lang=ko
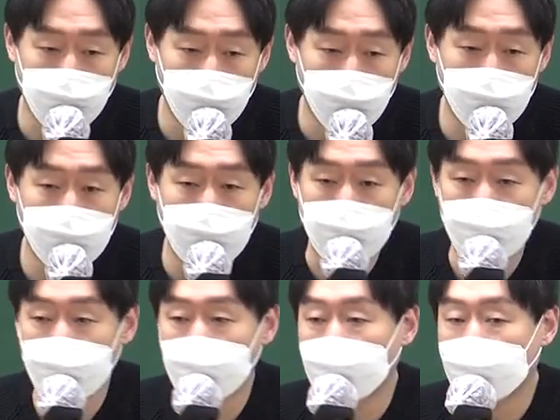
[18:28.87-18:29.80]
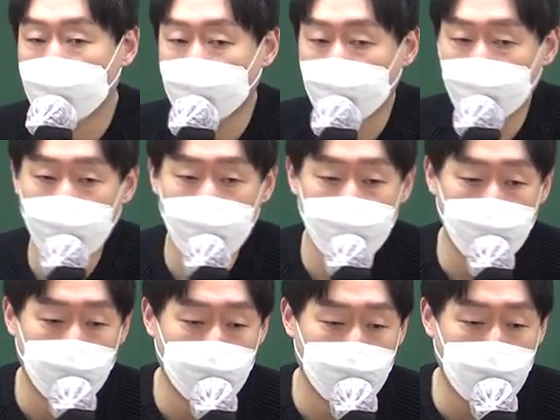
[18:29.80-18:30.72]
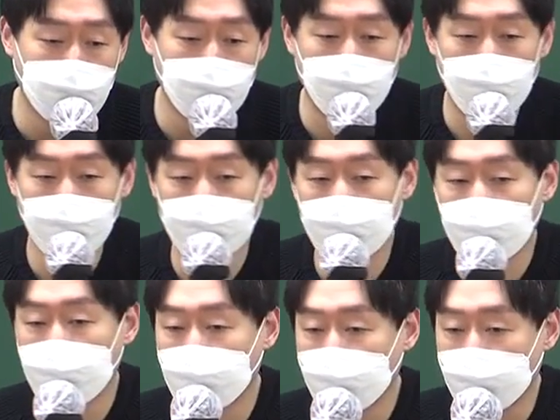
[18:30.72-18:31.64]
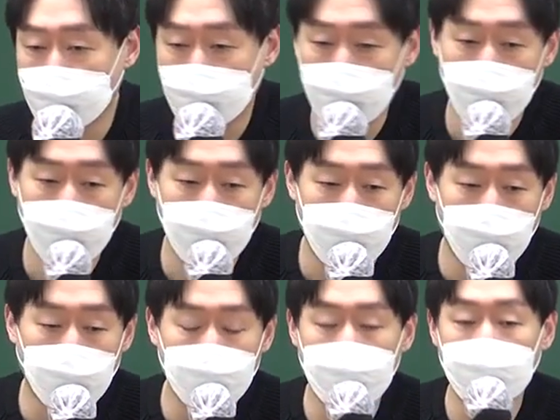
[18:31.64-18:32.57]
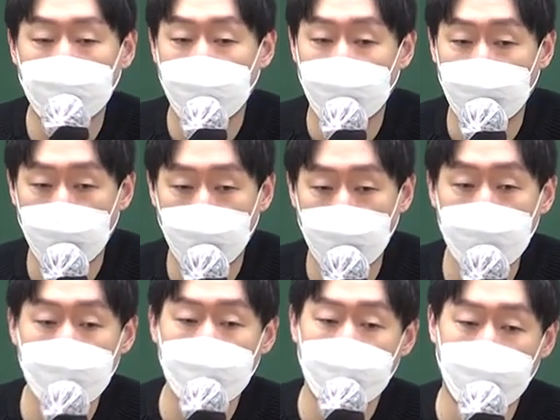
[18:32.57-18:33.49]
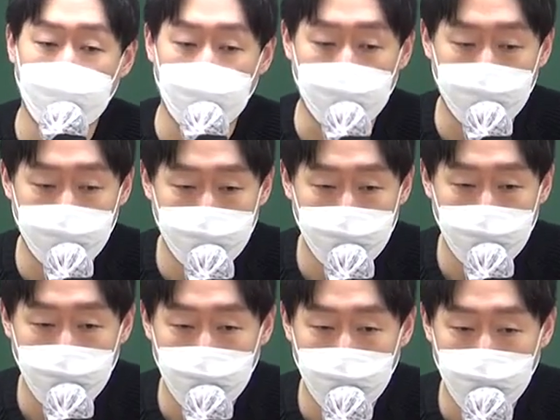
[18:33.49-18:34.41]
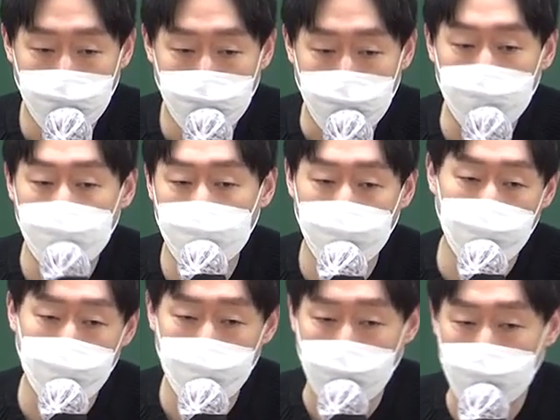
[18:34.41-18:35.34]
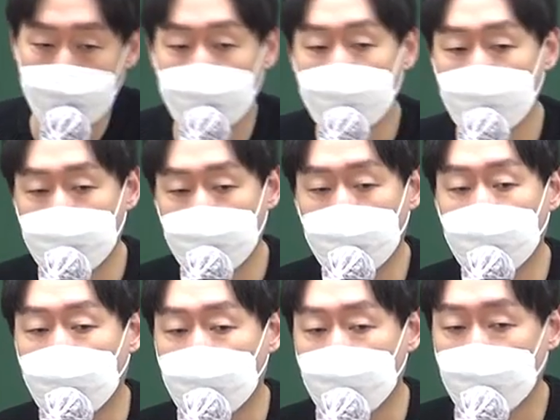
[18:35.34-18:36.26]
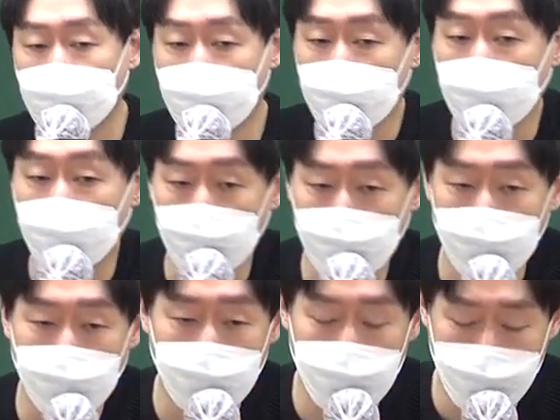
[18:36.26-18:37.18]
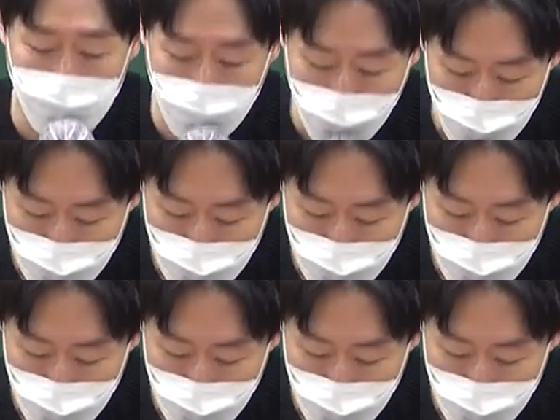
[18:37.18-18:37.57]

더 남들보다 집중해서 딱 공부를 하면은 복습할 때 훨씬 남들보다 좀 앞서 나갈 수가 있더라고요. 그래서